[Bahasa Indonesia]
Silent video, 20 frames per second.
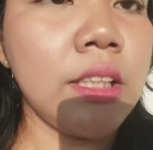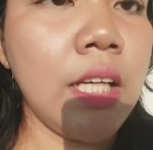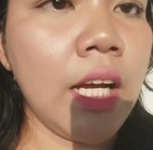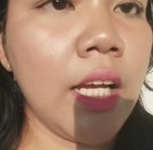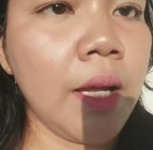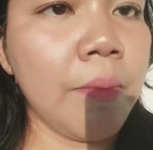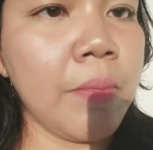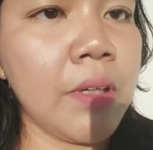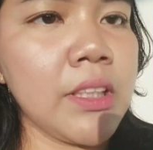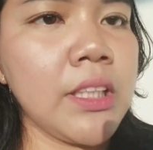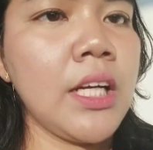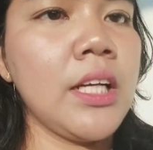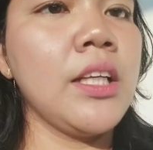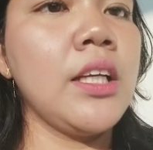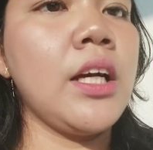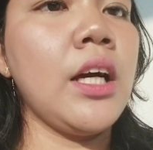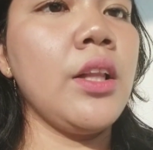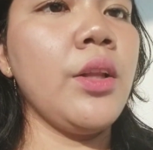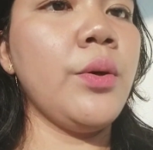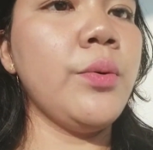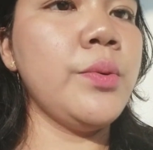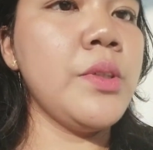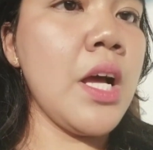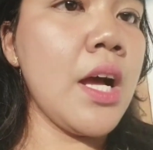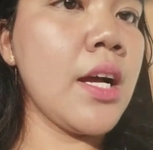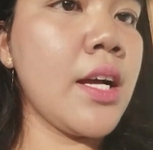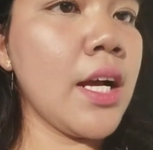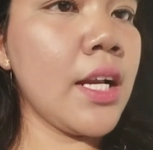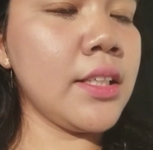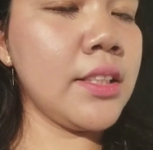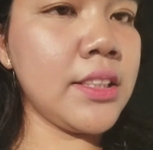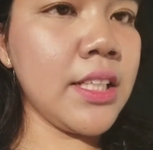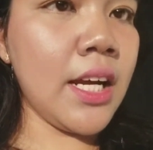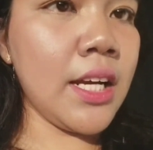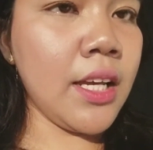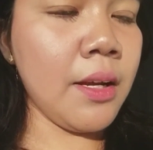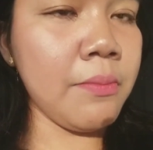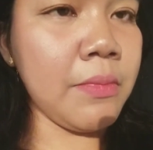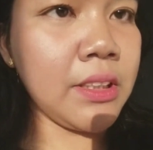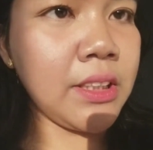cahaya matahari kalau udah nggak di
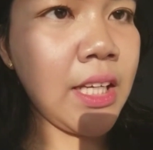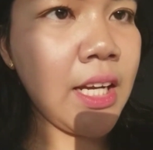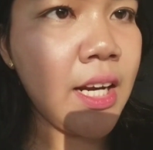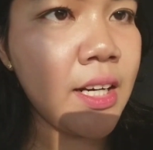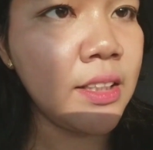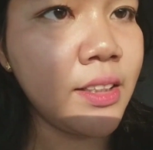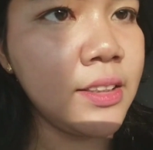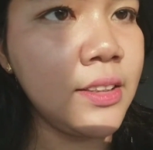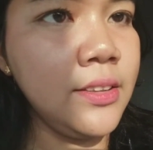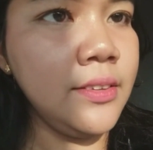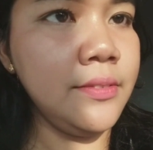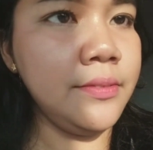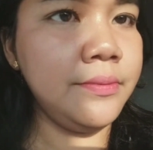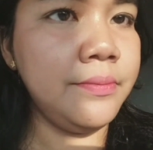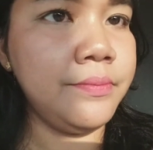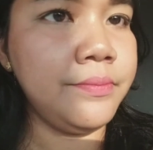cahaya matahari